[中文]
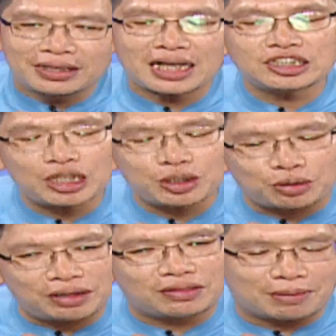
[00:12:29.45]
那至
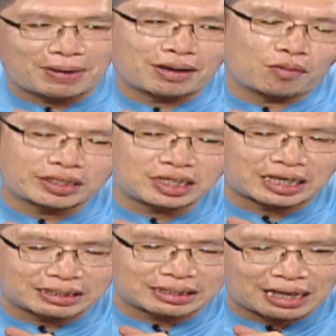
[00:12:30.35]
于你们，我还
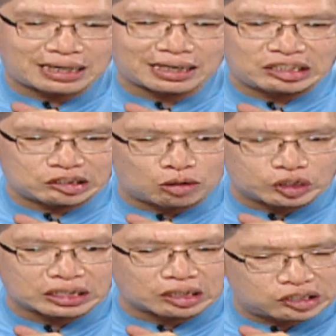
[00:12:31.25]
是给大家一个
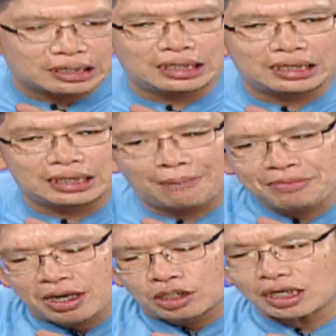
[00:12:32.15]
衷心的建议啦。
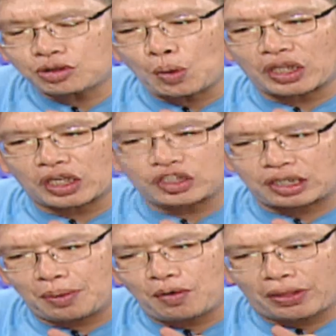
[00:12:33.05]
虽然说我的
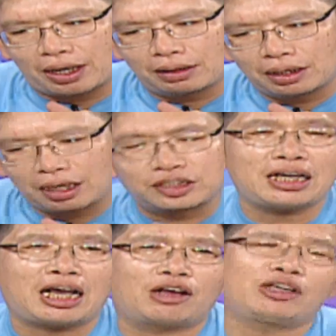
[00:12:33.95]
节目呢，哎，
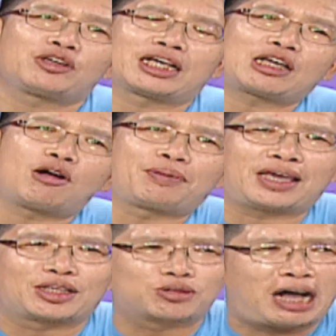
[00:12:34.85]
今天好像有点告
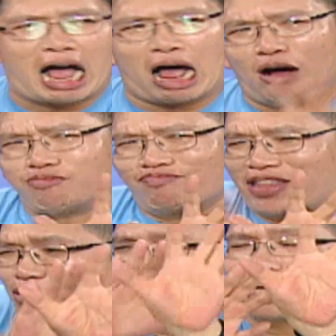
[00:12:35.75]
别演说。好，
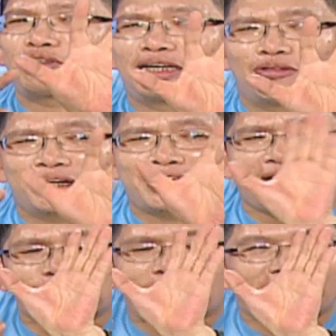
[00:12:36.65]
那我干脆我
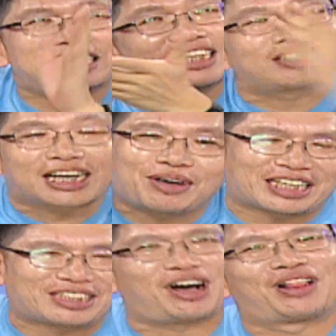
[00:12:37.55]
干脆上到这个
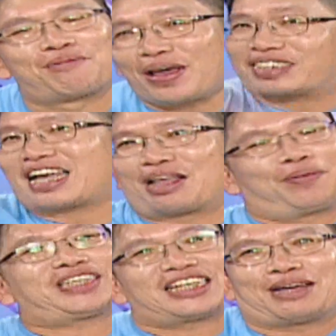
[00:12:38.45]
月底就好了，我不要上了，我
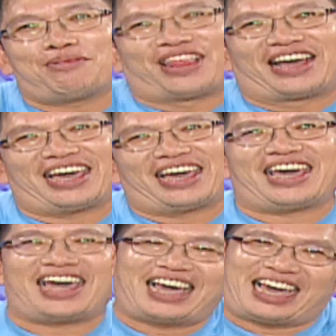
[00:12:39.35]
不要上节目了。
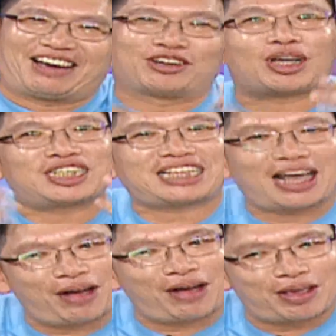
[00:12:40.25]
哎，我最近
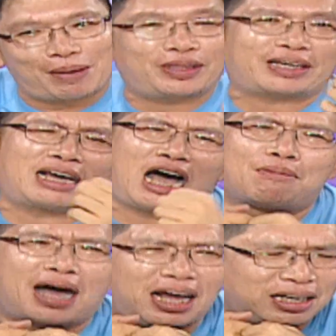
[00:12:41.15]
带会员不是更
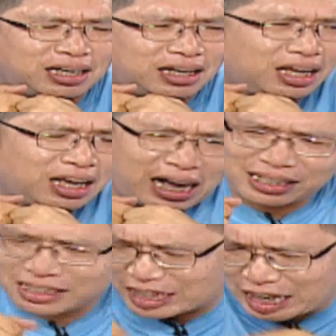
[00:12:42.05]
好吗？还
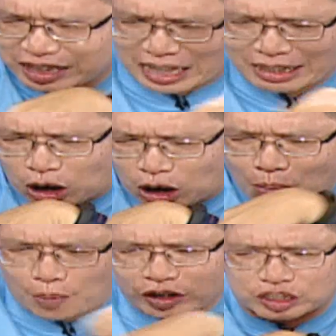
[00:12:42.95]
这样车程
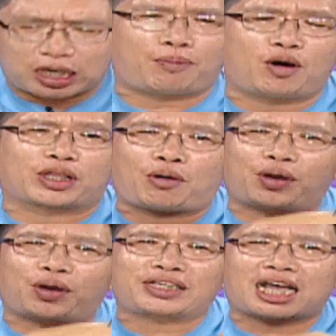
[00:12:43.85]
东波西波，我的
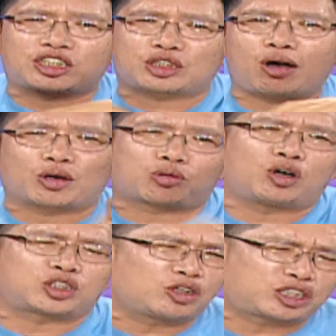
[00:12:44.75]
会员然希望我
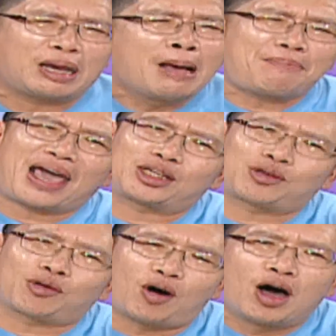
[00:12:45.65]
多休息，拜
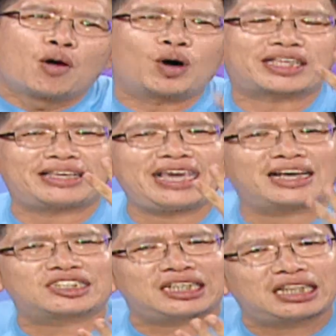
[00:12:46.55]
托，我的
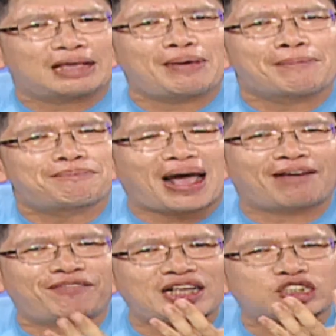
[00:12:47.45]
业绩里面
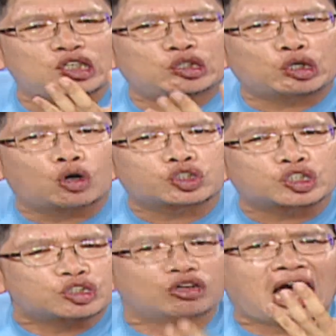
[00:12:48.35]
百分之九
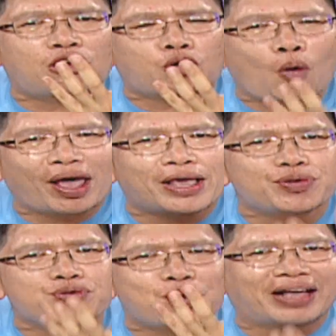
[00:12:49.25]
十都靠会
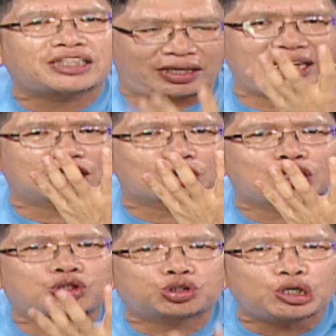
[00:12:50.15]
员的一个所
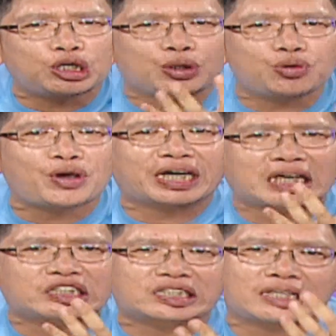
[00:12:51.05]
谓续约
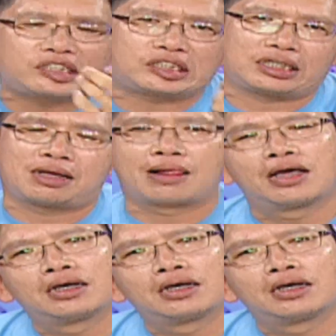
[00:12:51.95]
跟升级。